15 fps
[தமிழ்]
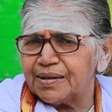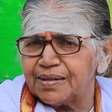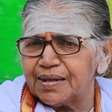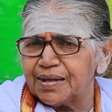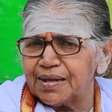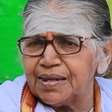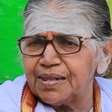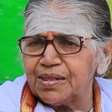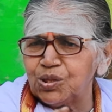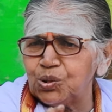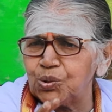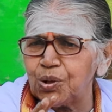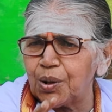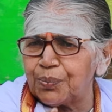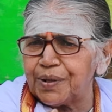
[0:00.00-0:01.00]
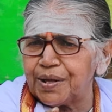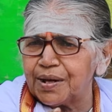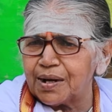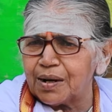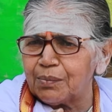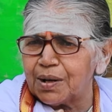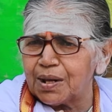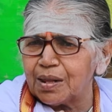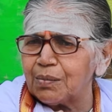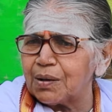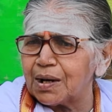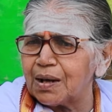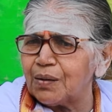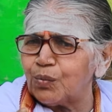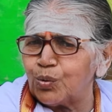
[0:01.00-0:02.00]
இந்த இந்து அப்படிங்கிற
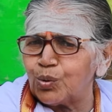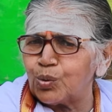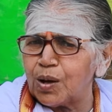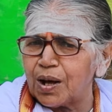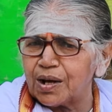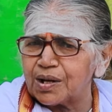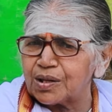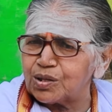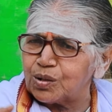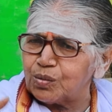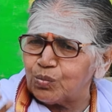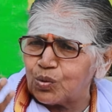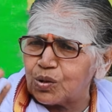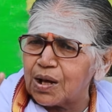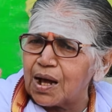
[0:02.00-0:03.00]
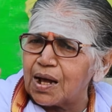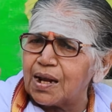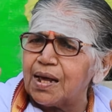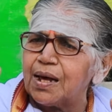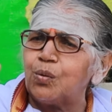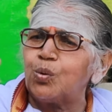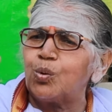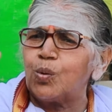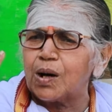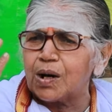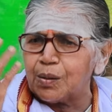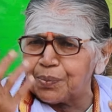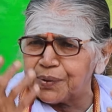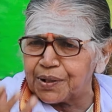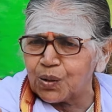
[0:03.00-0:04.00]
மதமெல்லாம் உருவாகிறதுக்கு முன்னாலேயே
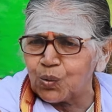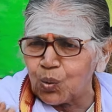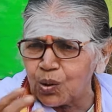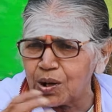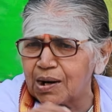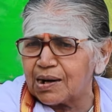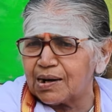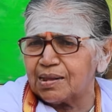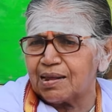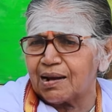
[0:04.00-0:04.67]
உருவாக்கப்பட்ட கோயில்கள்